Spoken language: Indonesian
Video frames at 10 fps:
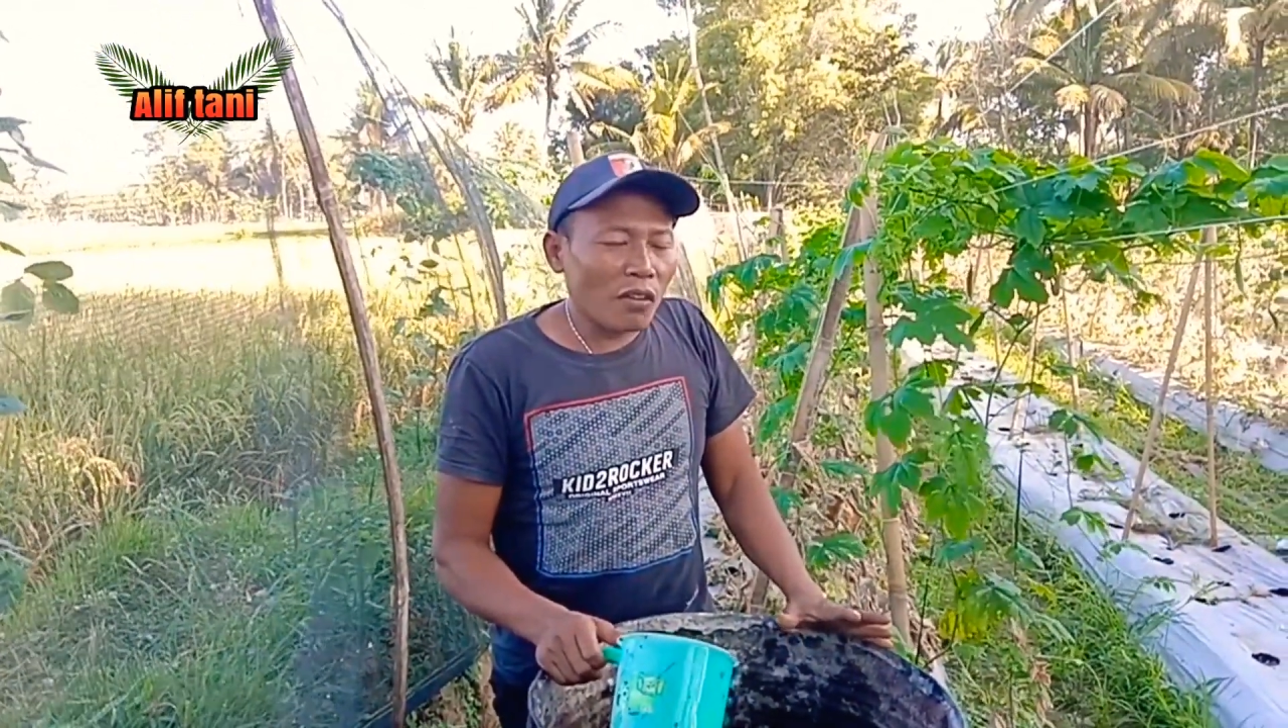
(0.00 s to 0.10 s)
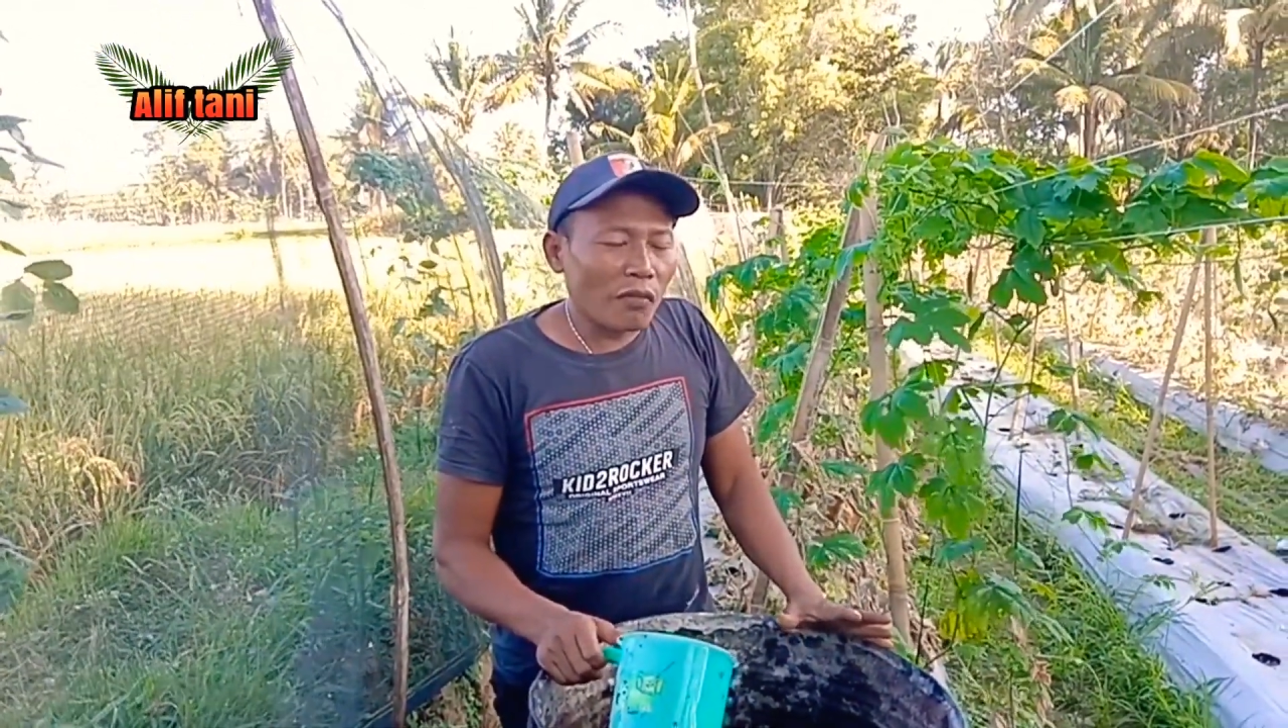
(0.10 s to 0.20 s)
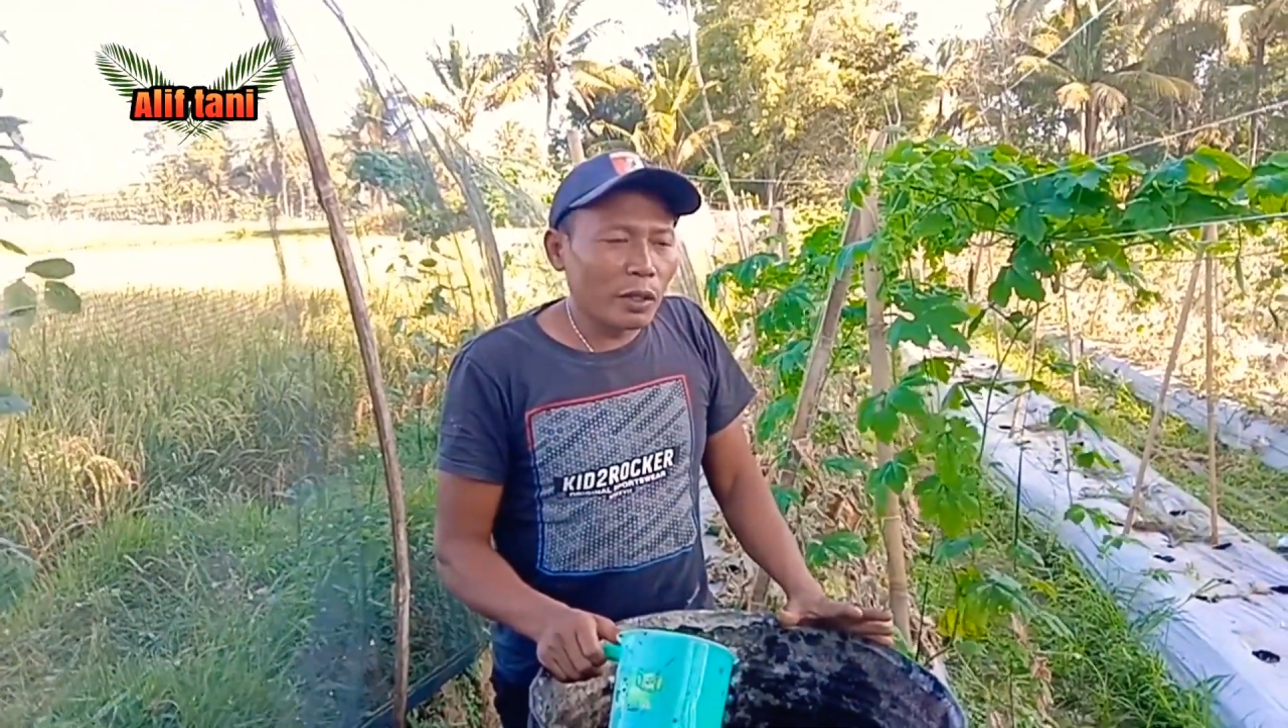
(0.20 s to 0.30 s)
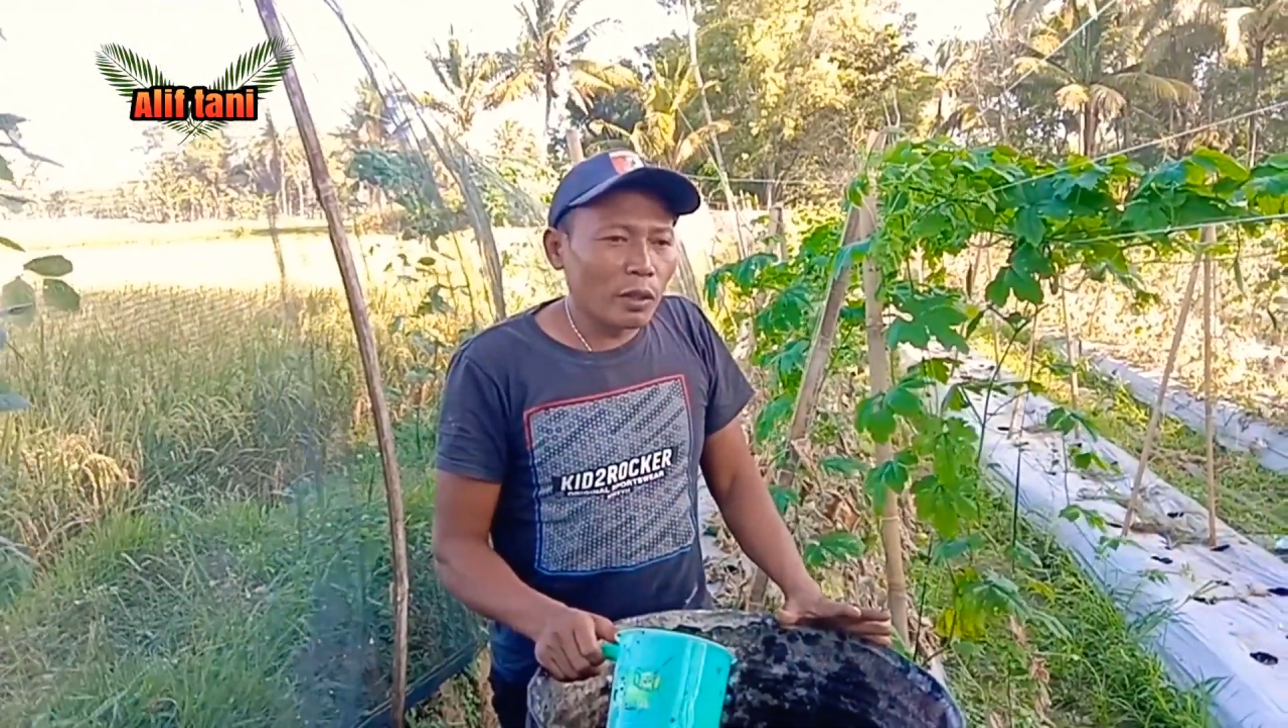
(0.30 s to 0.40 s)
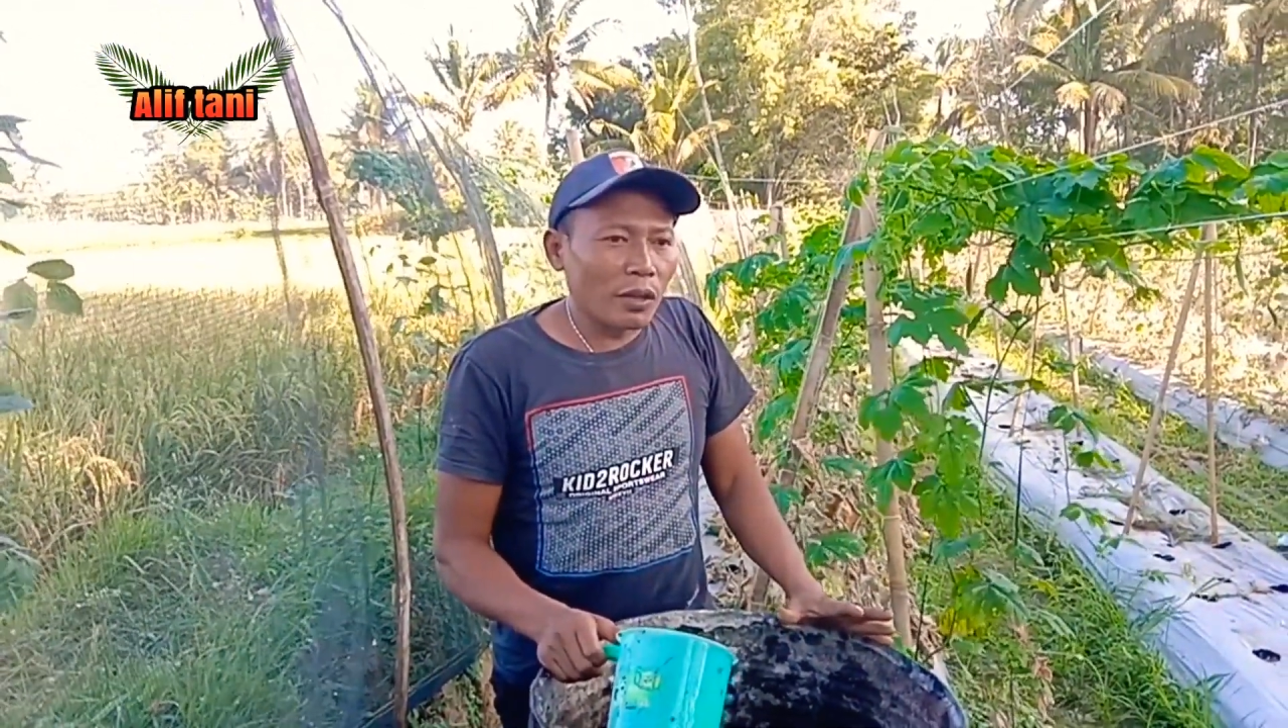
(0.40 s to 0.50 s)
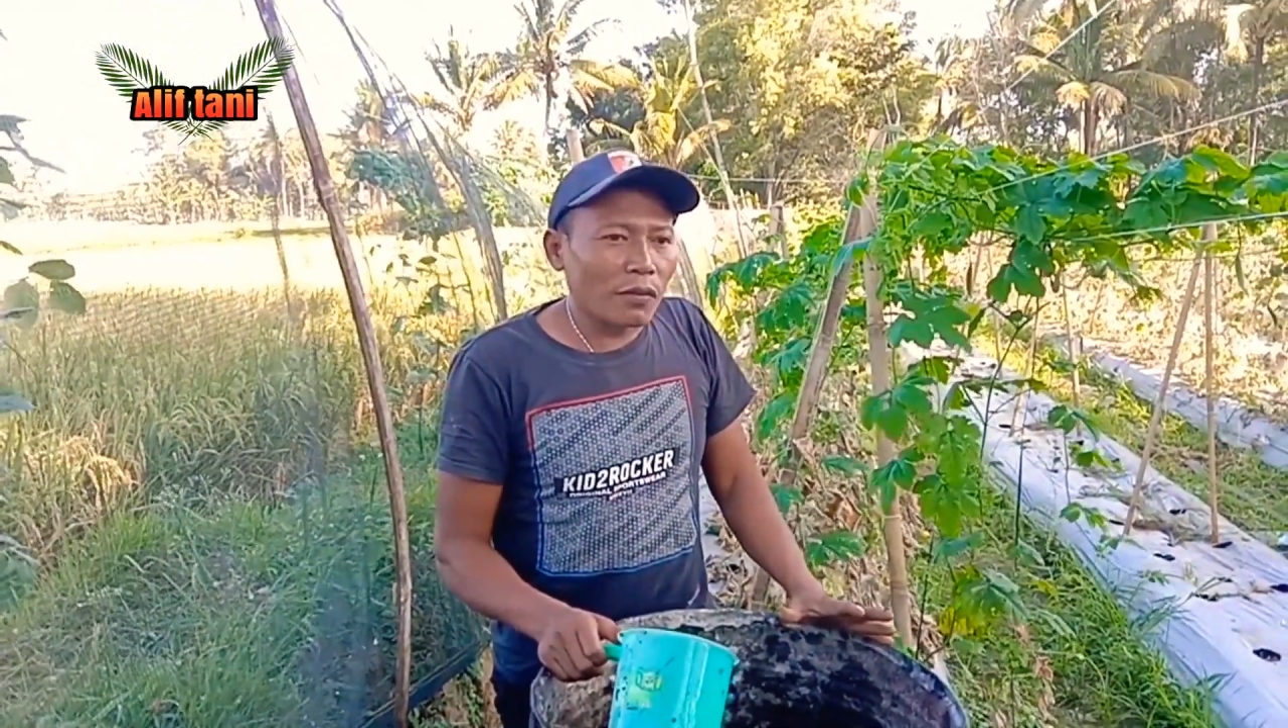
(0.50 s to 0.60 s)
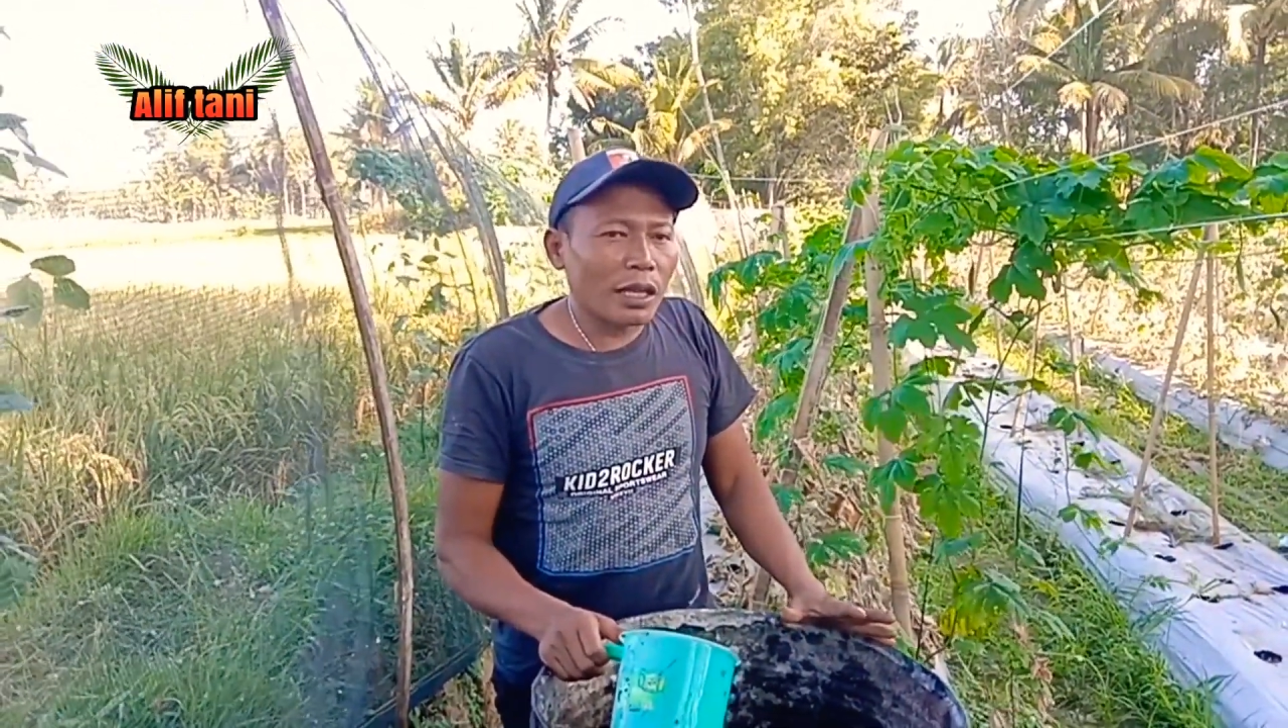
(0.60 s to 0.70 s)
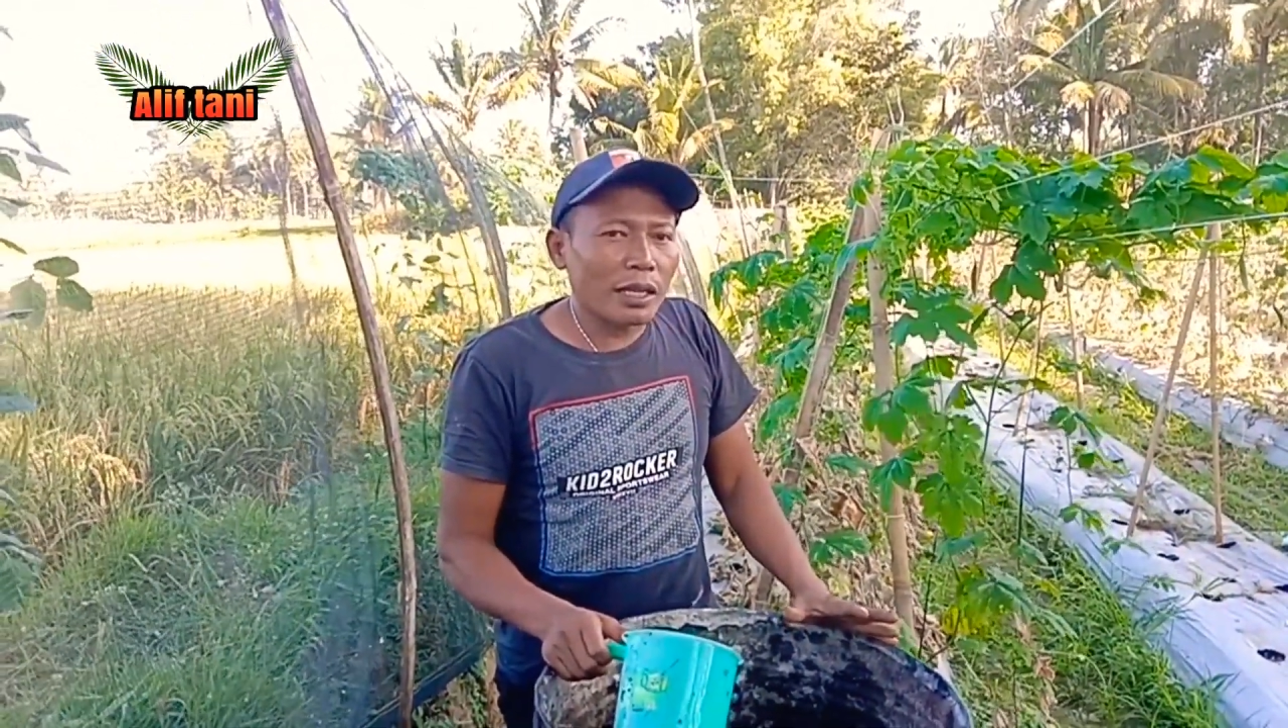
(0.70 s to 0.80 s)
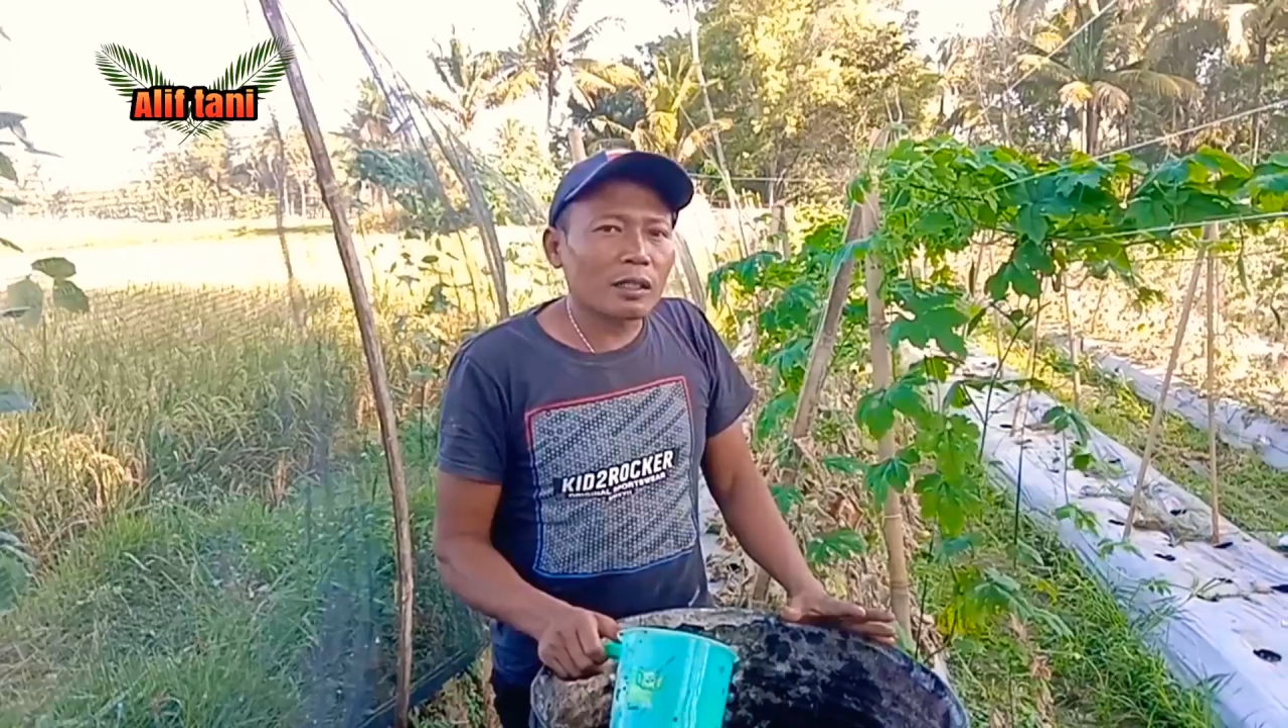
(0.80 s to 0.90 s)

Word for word: video Alif Tani